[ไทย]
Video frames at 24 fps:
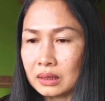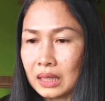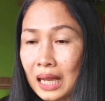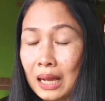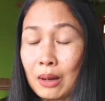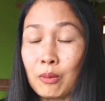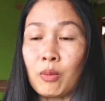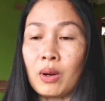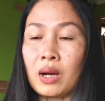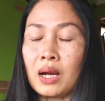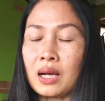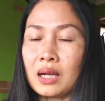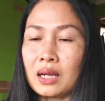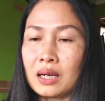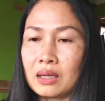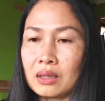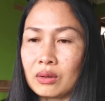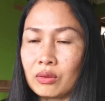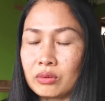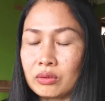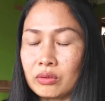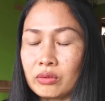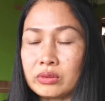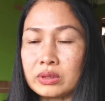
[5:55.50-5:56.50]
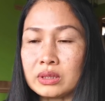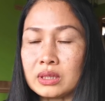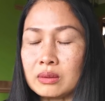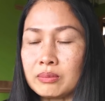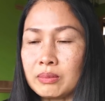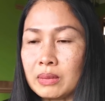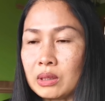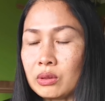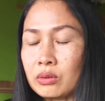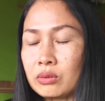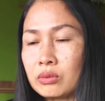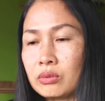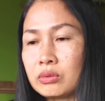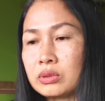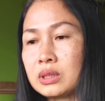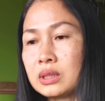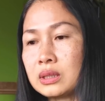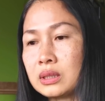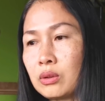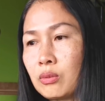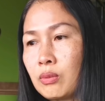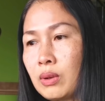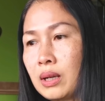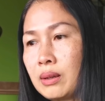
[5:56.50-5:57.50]
ถามว่ารถรู้สึกไหมรถรู้สึ
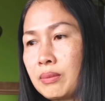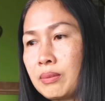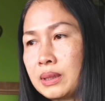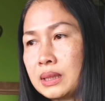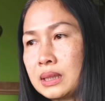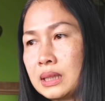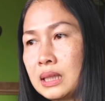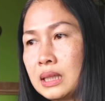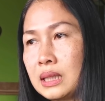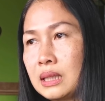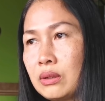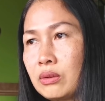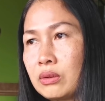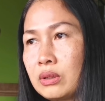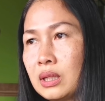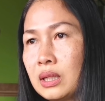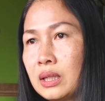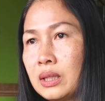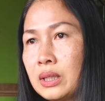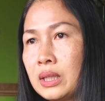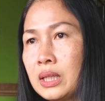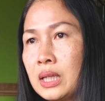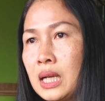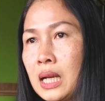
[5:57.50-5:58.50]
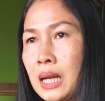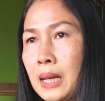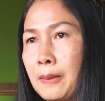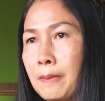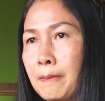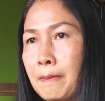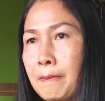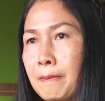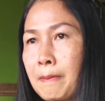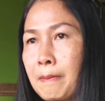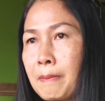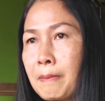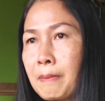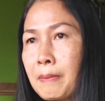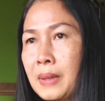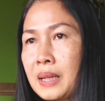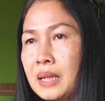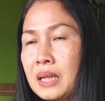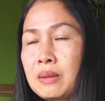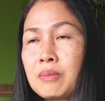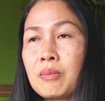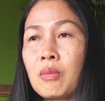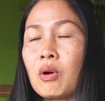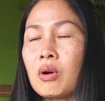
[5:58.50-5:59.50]
กแต่ว่าบางทีรถ
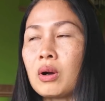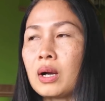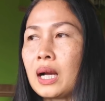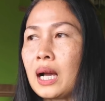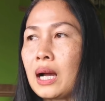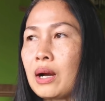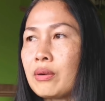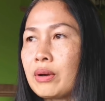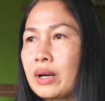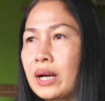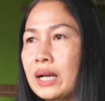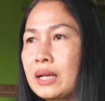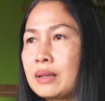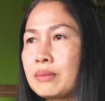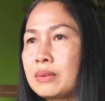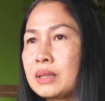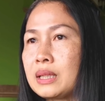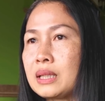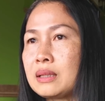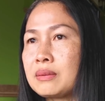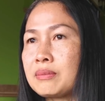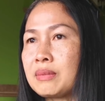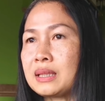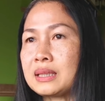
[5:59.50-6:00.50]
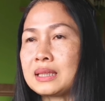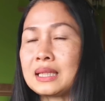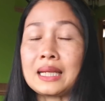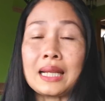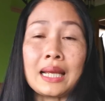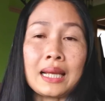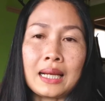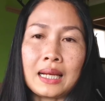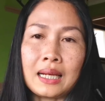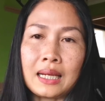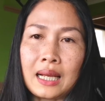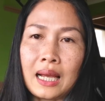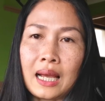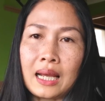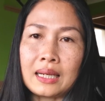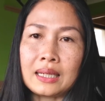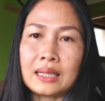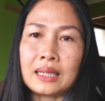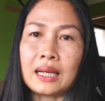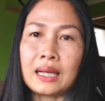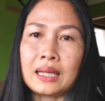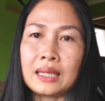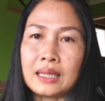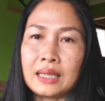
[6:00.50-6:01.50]
ไม่ได้บอกกล่าวใครไม่ได้มาแสดงอาการ
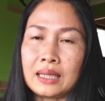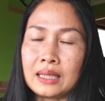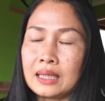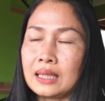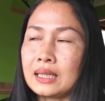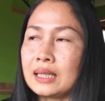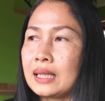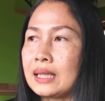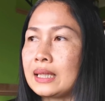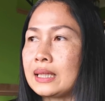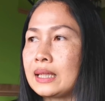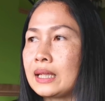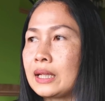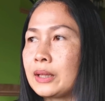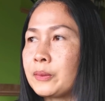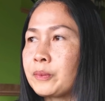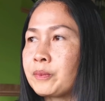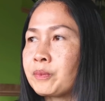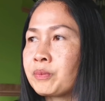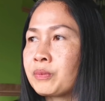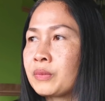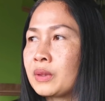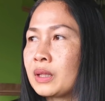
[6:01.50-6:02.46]
ให้ใครเห็นอะไรอย่างเงี้ย